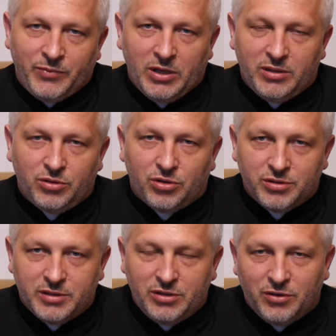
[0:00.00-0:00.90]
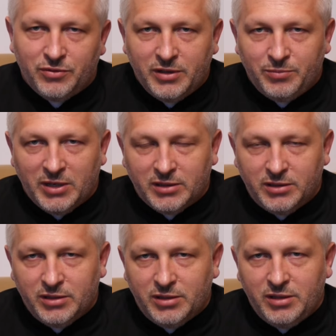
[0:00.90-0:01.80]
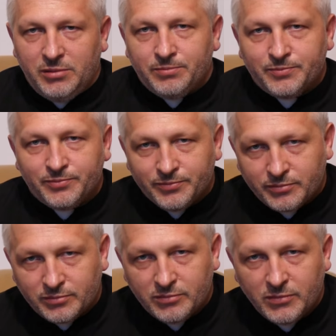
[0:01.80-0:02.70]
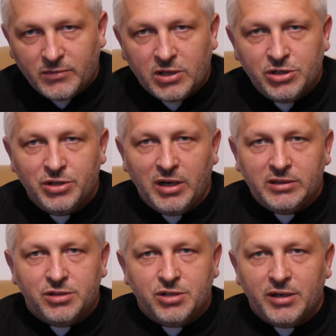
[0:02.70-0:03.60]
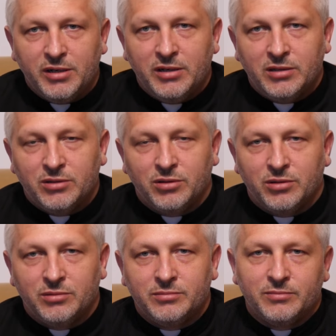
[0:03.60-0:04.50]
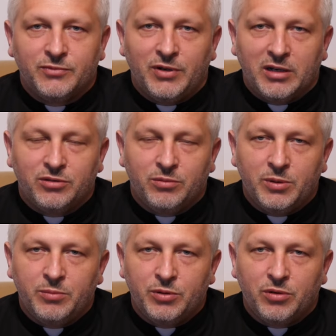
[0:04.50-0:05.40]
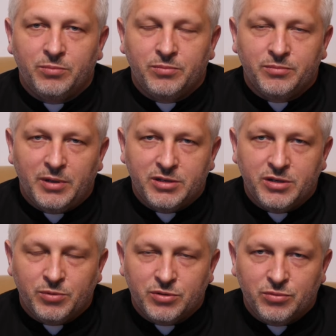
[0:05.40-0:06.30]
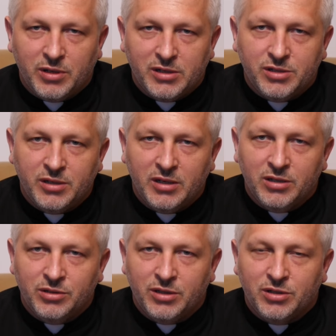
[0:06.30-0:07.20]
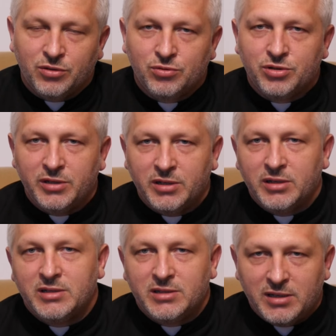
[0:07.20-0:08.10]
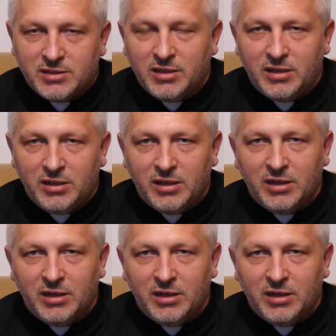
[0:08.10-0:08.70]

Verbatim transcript: dochodzeniowej praktyki śledczej, to warto by było bardziej posłuchać tych różnych zeznań,